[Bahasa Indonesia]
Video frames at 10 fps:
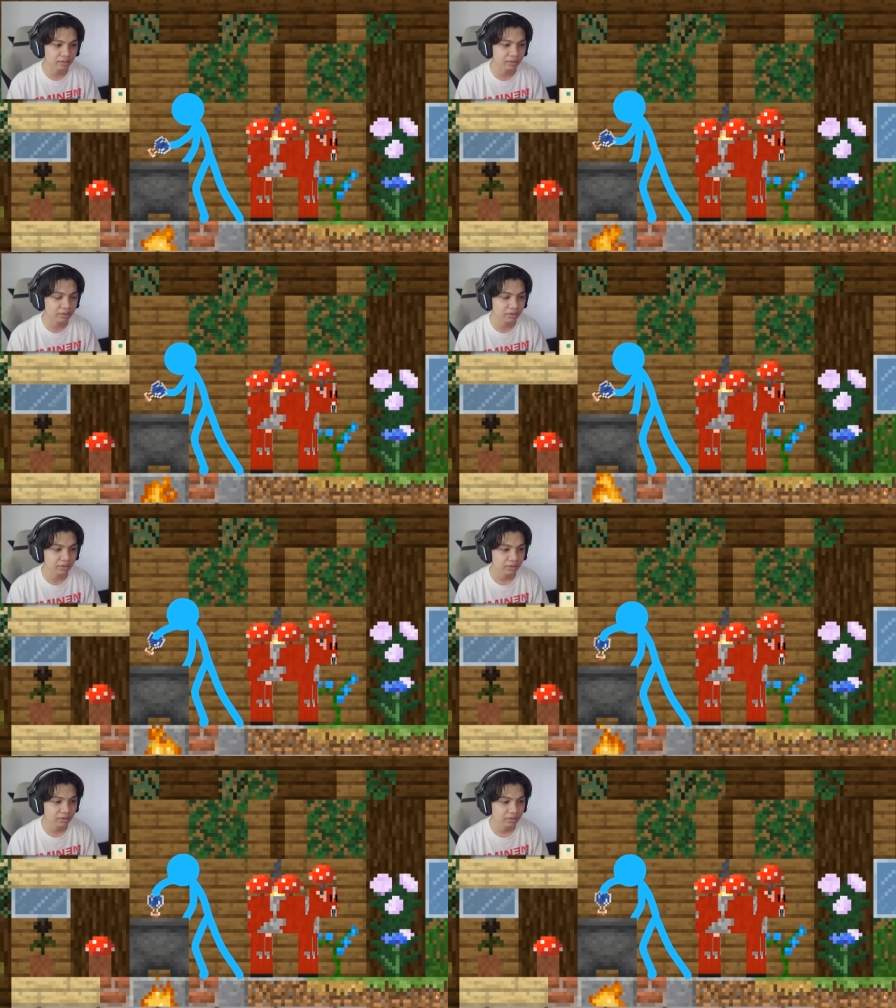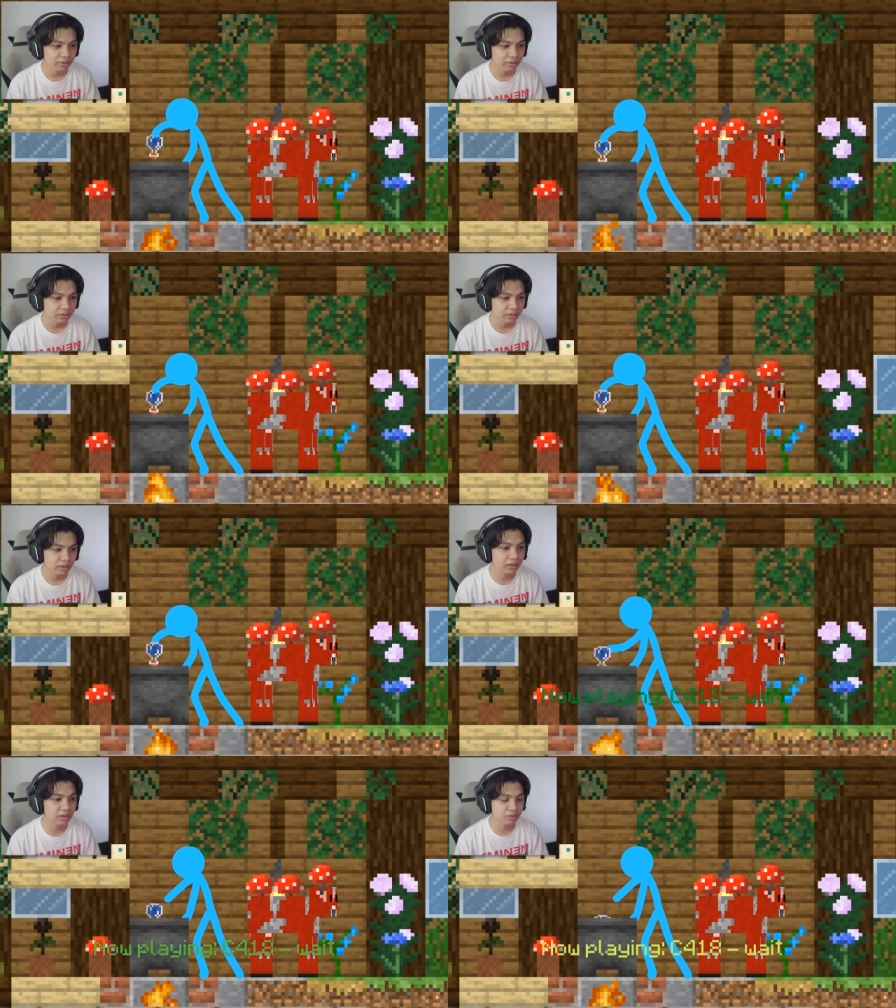kan harusnya.
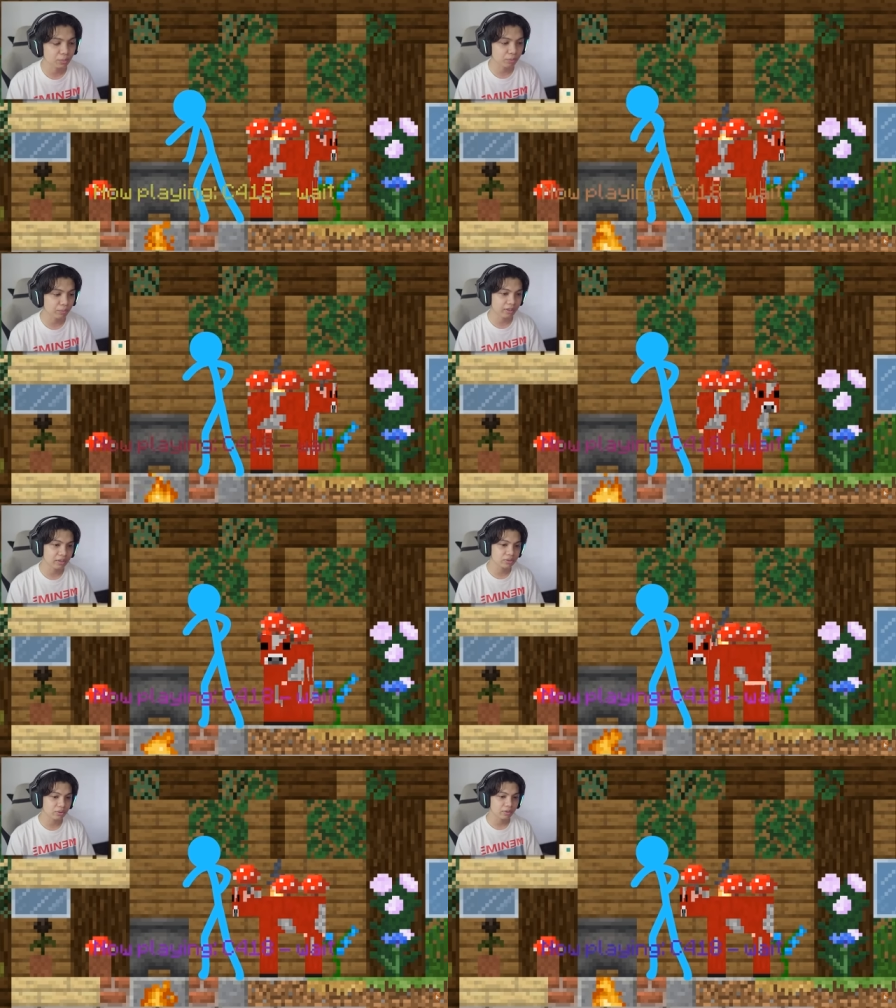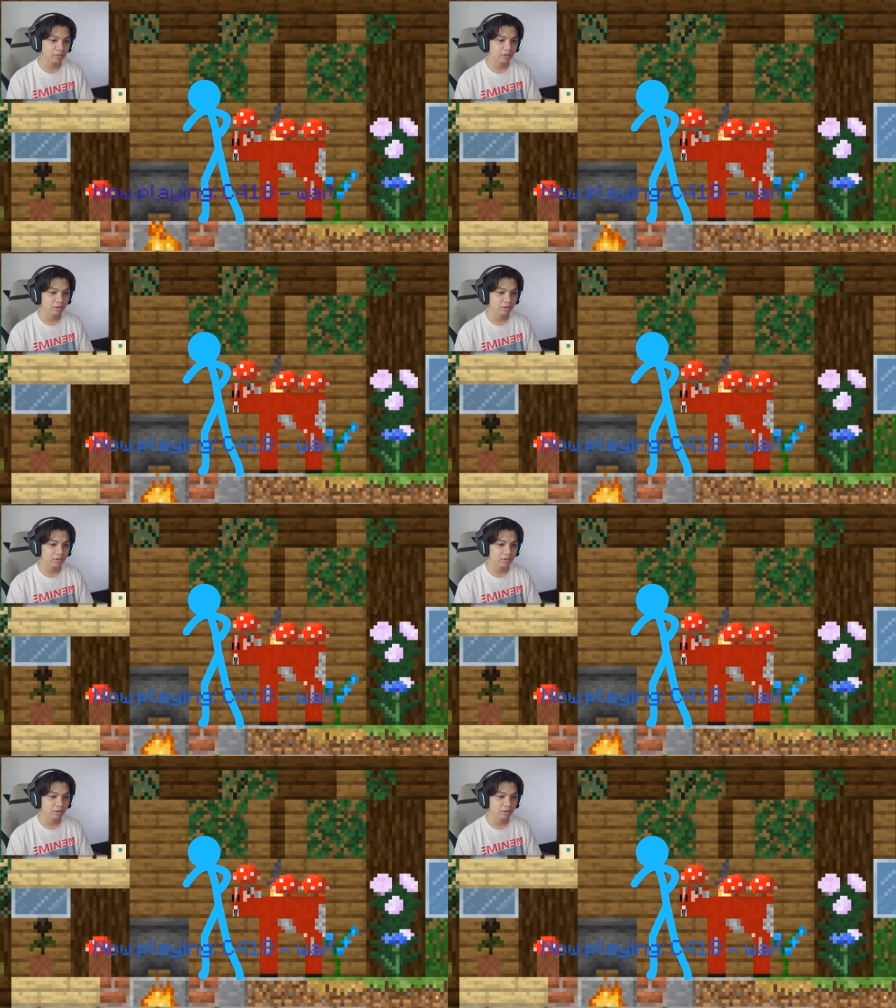Eh, grace block beda cuy.